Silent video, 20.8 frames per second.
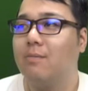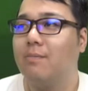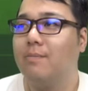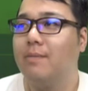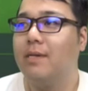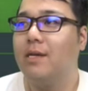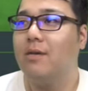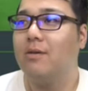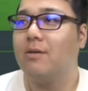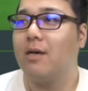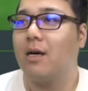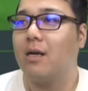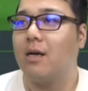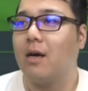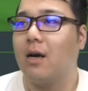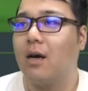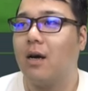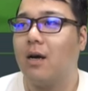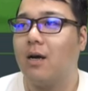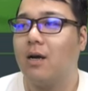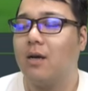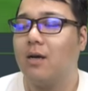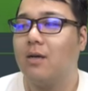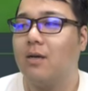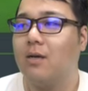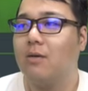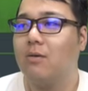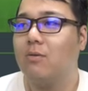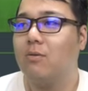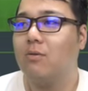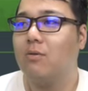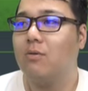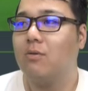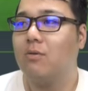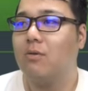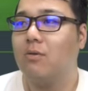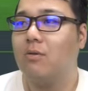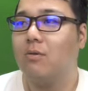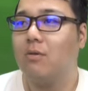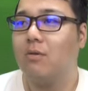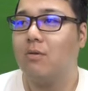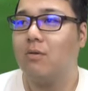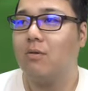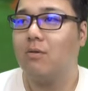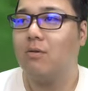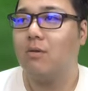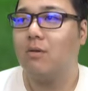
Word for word: 見れるかなここ、ここ。